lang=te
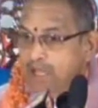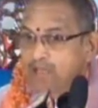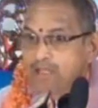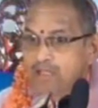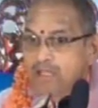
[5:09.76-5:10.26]

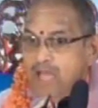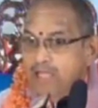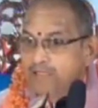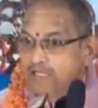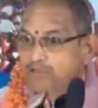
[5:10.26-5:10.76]
కానీ
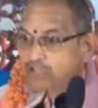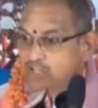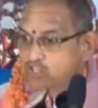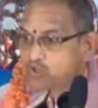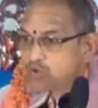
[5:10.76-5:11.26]
అదే
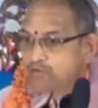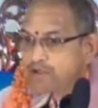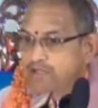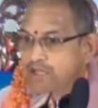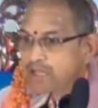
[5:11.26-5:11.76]
త్రిశూర్
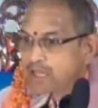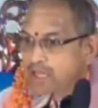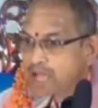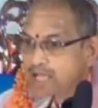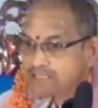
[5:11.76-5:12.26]
వెడితే
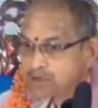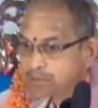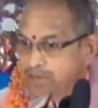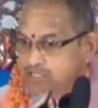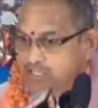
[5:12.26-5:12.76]
అసలు
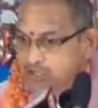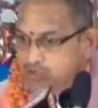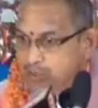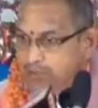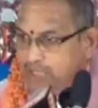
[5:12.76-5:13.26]
మన
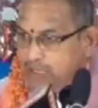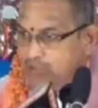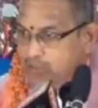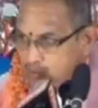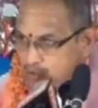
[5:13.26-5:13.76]
చేత్తో
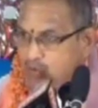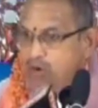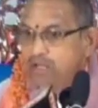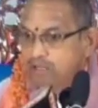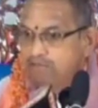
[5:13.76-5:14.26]
పదార్థం
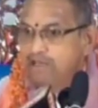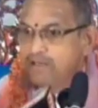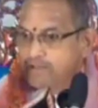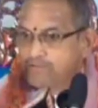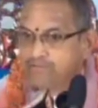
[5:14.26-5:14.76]
ముట్టుకోవడానికి
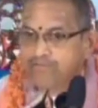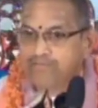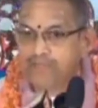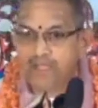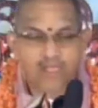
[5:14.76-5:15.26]
వీల్లేదు
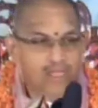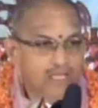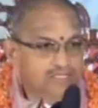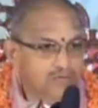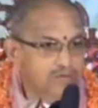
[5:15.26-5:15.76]

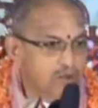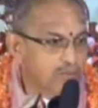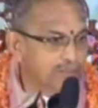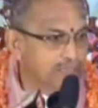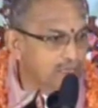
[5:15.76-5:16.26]
అసలు
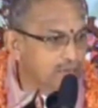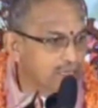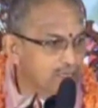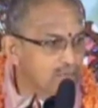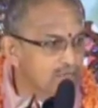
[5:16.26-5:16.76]
మీరు
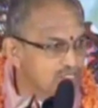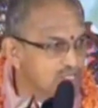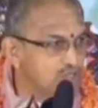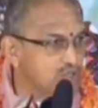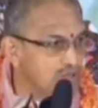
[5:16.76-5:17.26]
పదార్థాన్ని మీ
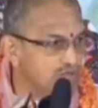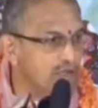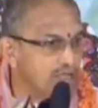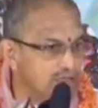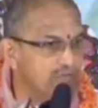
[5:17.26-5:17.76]
చేత్తో
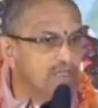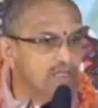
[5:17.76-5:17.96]
ఇవ్వడానికి